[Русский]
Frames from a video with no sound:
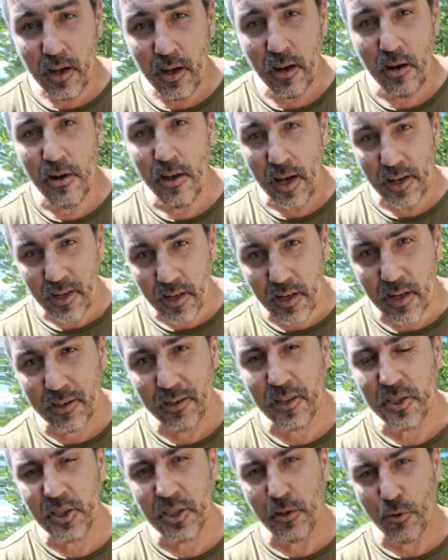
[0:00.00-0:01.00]
Глядя, как
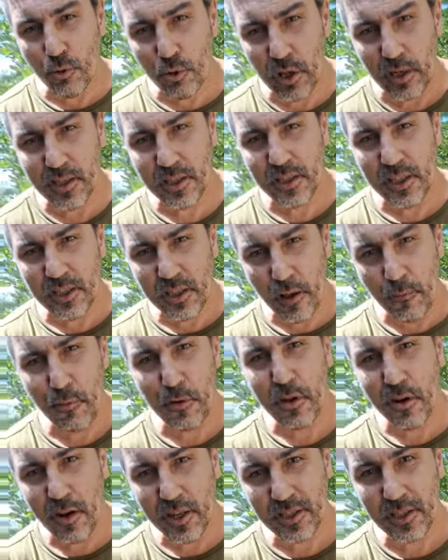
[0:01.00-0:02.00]
насилуют Российская
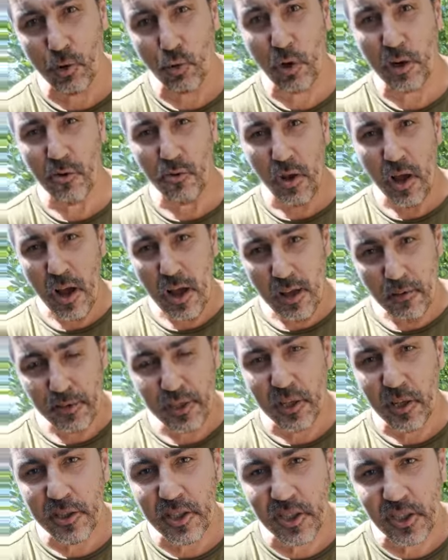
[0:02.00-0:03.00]
Федерация Украину,
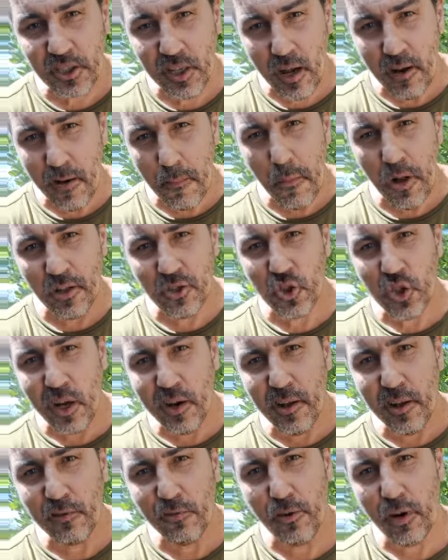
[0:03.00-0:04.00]
все ссали,
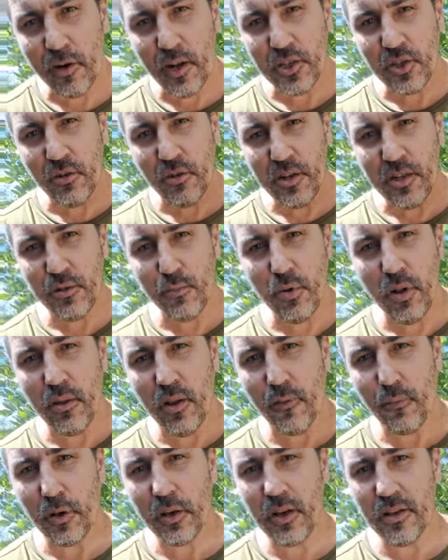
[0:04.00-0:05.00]
молчали, отворачивались, блин,
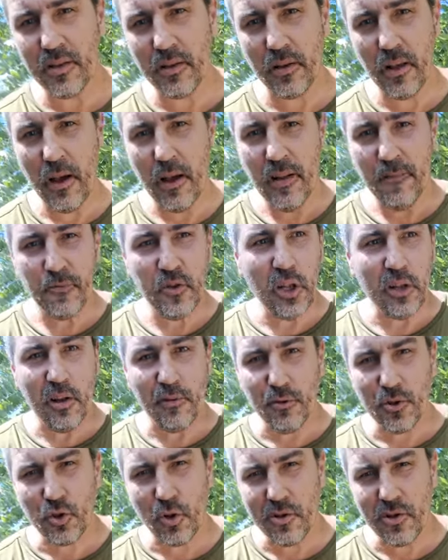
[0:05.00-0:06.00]
нафиг. Они делали
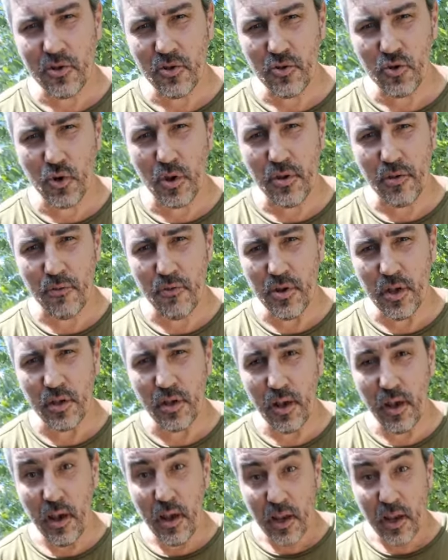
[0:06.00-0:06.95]
вид, что они ничего не видят.